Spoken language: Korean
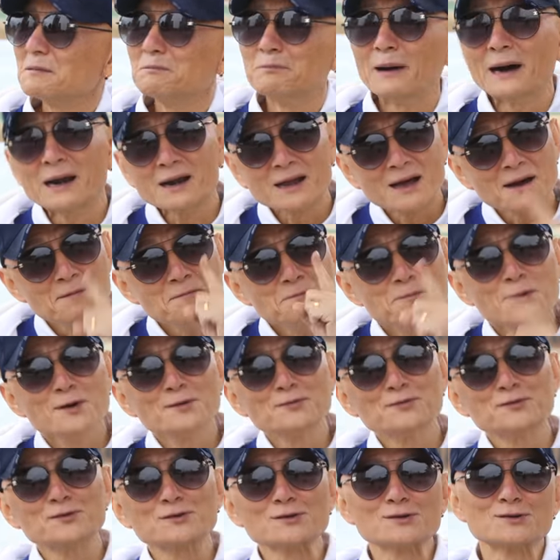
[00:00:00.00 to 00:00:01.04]
날 한
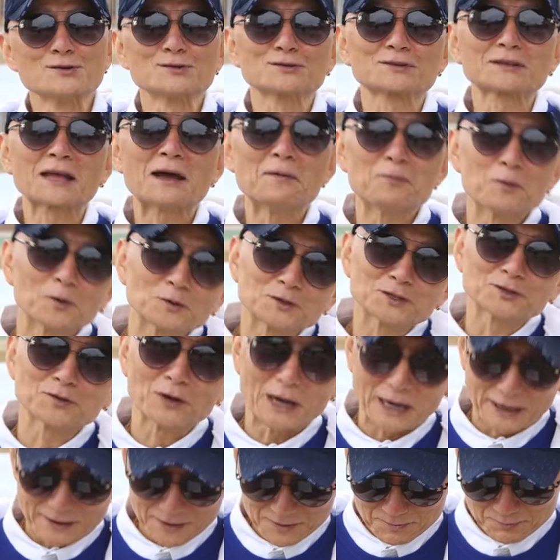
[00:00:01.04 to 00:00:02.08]
번도 타보지도
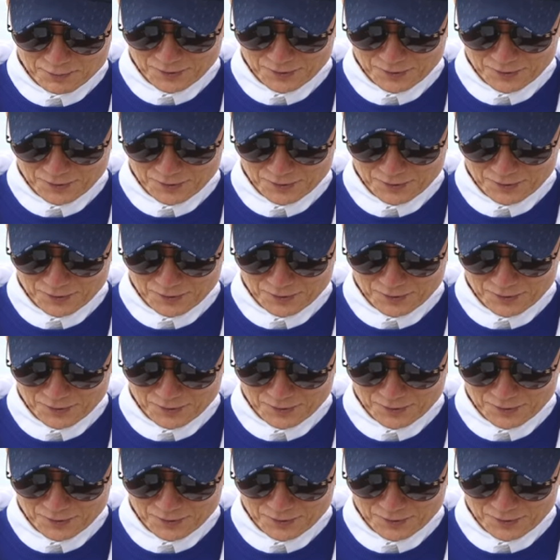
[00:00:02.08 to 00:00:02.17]
않은